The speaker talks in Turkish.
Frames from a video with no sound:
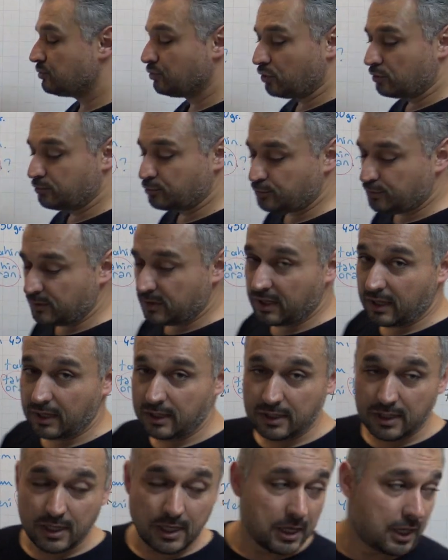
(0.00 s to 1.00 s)
sormuş bir
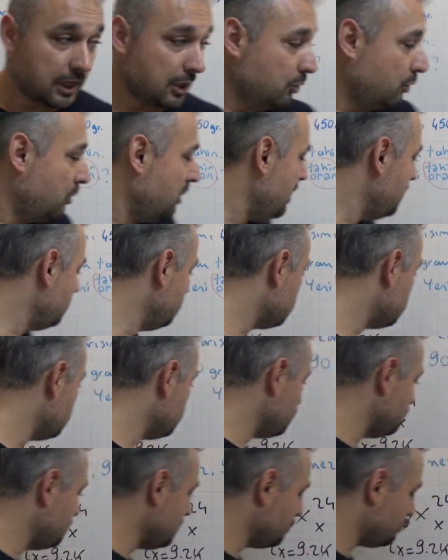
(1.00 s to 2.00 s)
de. O halde şu
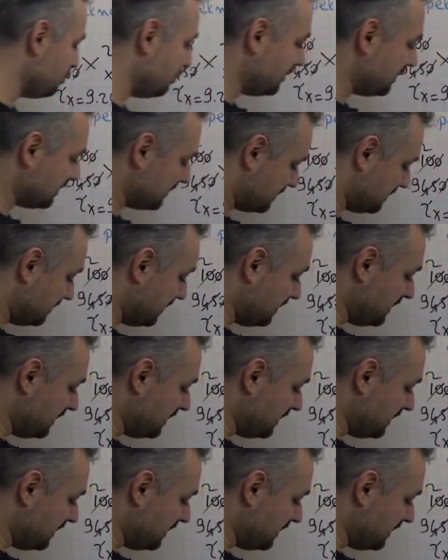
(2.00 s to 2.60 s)
cümleyi söyleriz.